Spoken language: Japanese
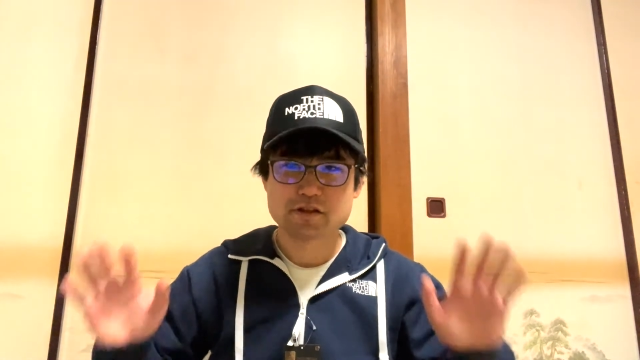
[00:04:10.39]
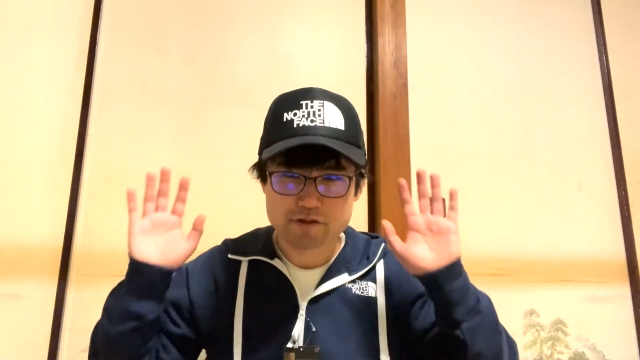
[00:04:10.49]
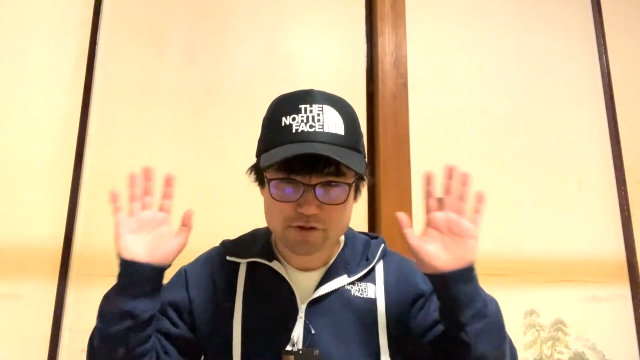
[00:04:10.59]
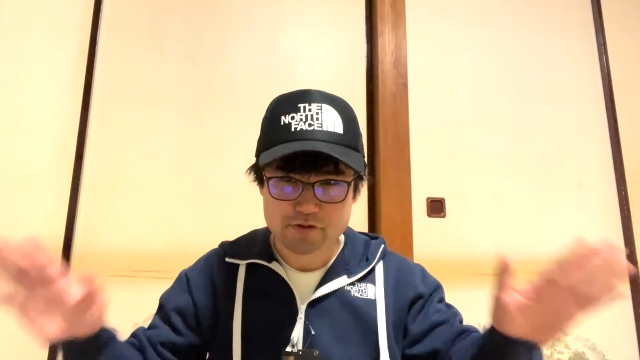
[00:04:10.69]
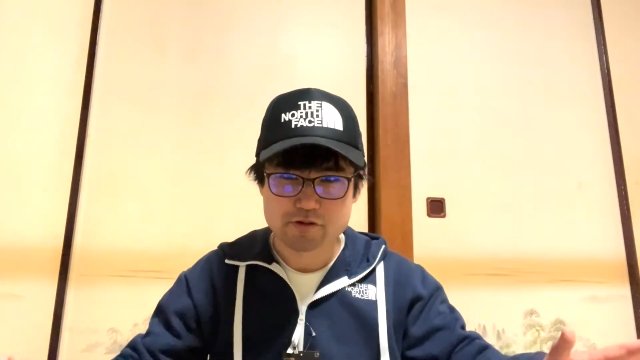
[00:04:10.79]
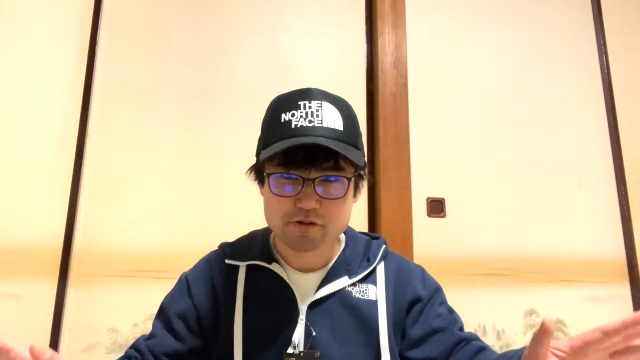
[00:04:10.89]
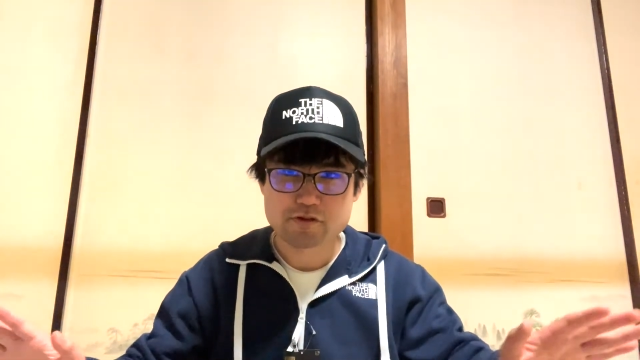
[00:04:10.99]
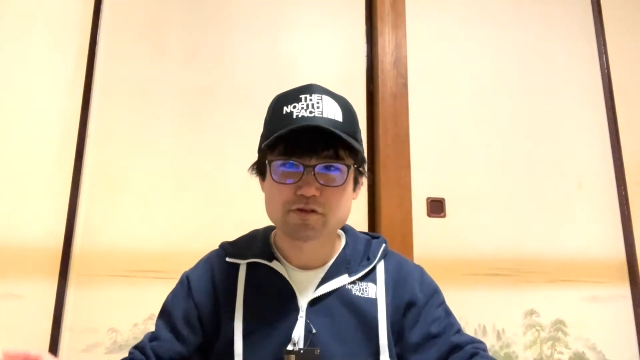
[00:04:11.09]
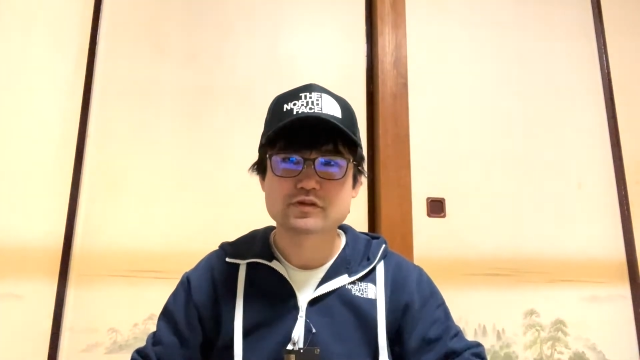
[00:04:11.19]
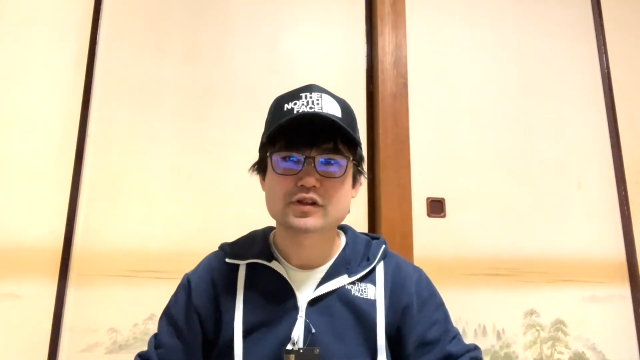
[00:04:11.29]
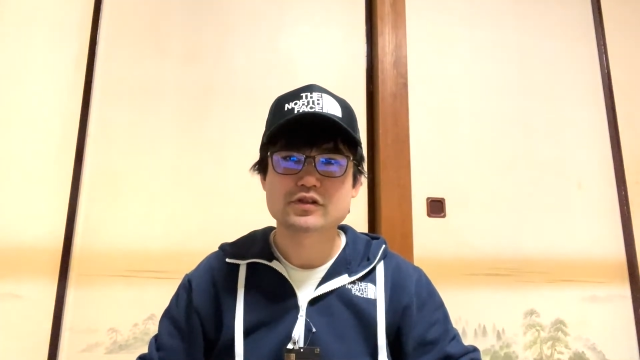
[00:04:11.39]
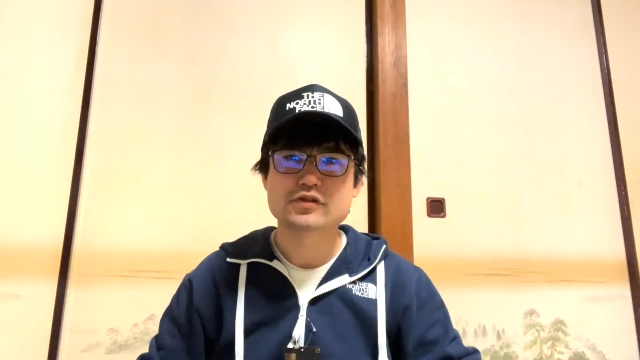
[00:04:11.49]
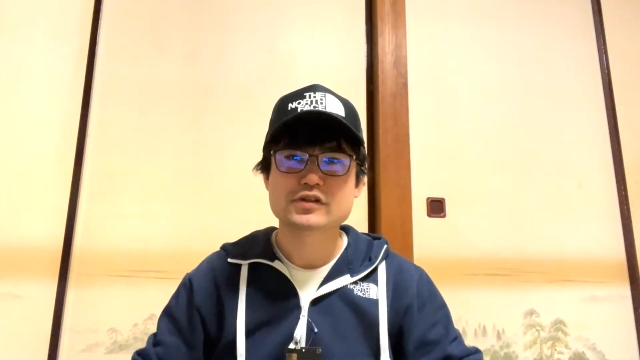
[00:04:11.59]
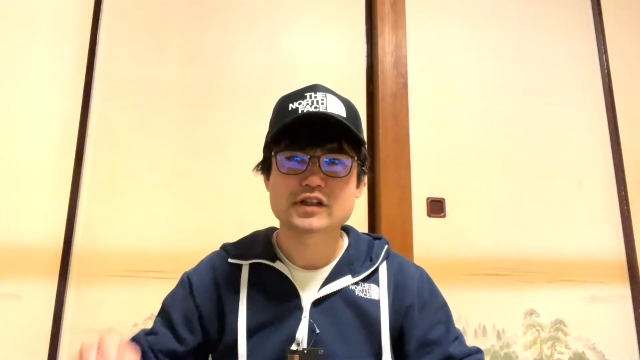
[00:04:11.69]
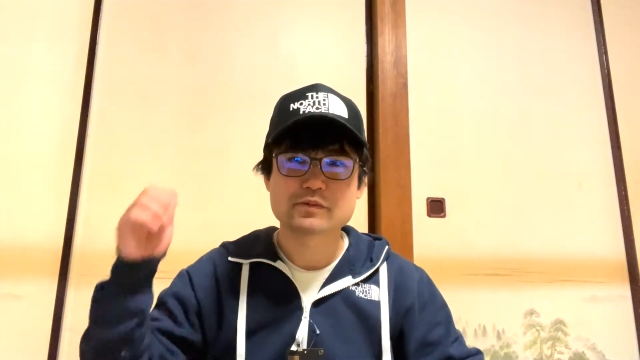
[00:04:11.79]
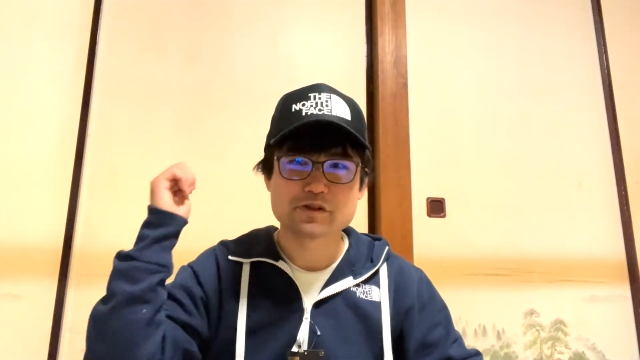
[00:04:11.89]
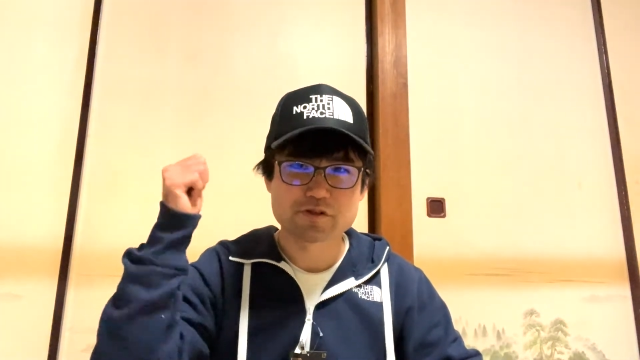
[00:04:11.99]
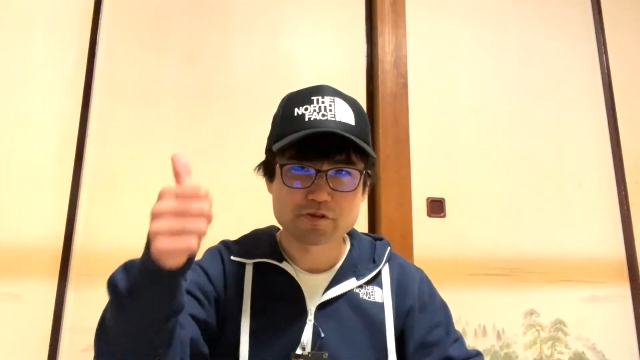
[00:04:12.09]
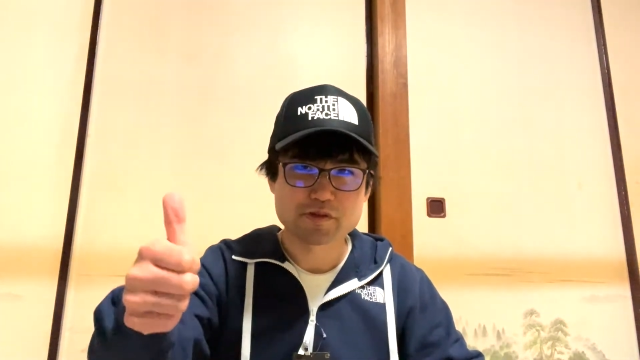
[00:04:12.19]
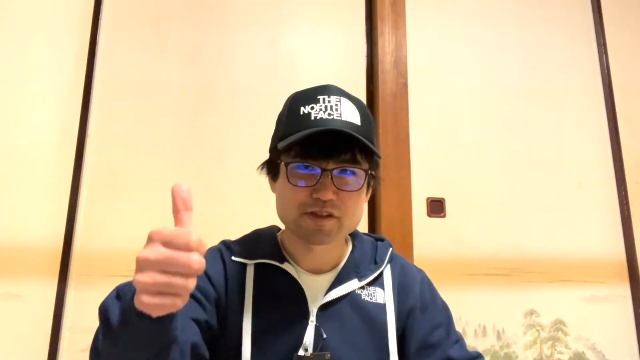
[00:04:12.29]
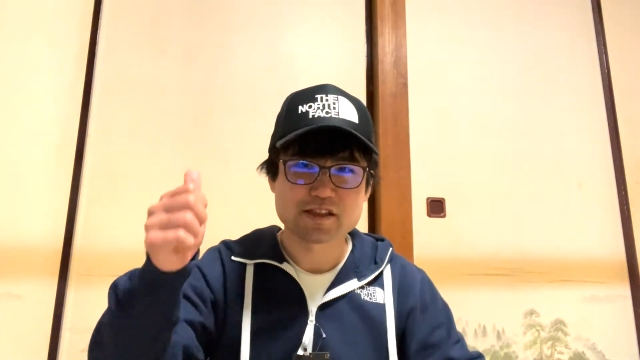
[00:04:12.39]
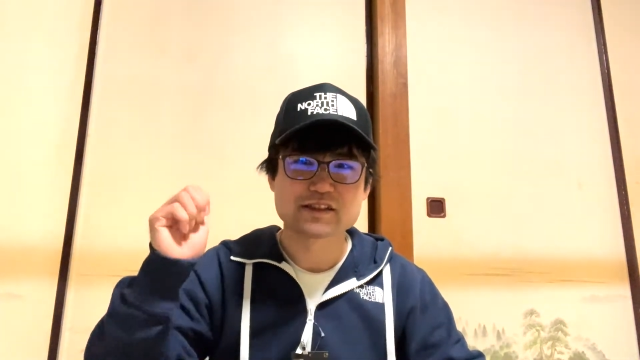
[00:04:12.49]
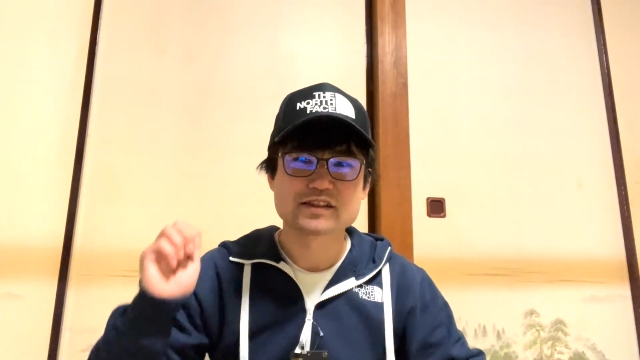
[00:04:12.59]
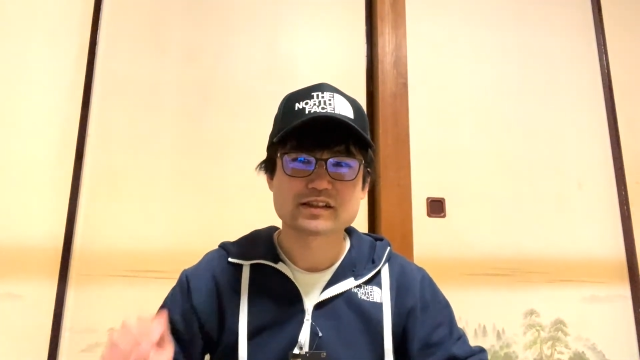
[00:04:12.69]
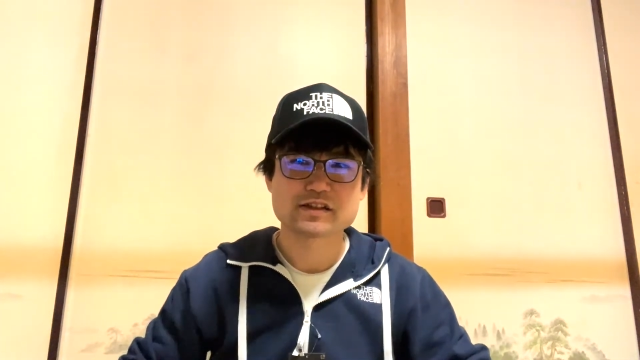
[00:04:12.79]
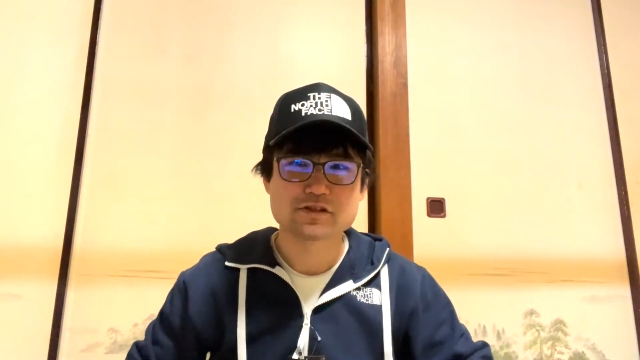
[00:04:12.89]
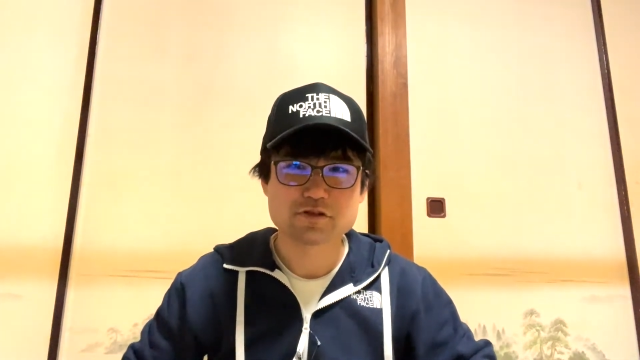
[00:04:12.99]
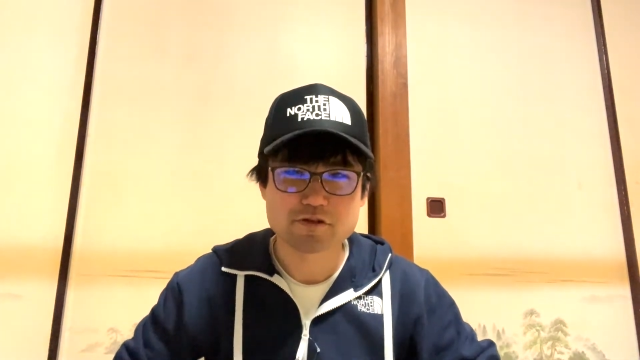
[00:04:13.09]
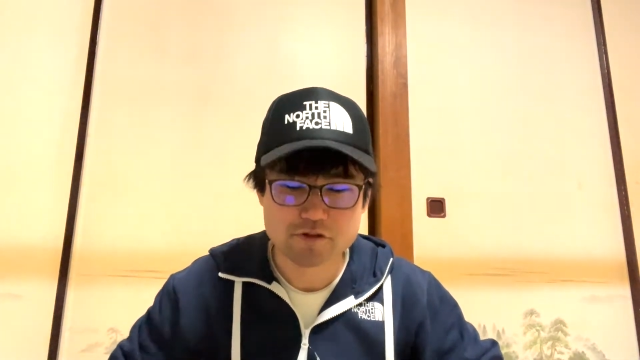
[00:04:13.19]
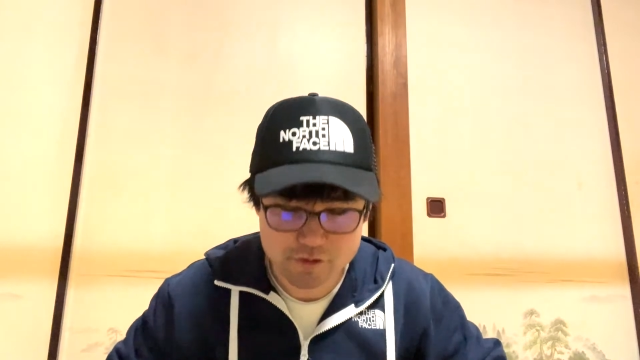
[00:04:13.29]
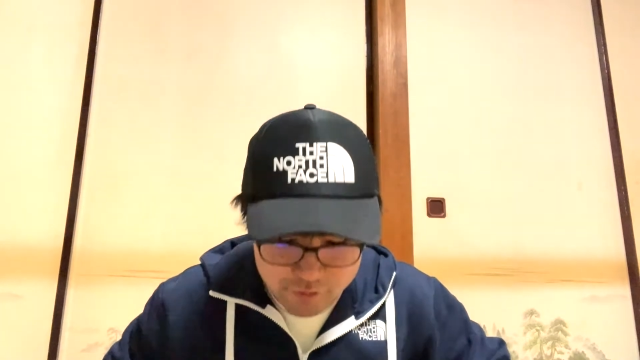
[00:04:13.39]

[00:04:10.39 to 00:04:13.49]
以上、本当がよろしければグッドボタン、チャンネル登録よ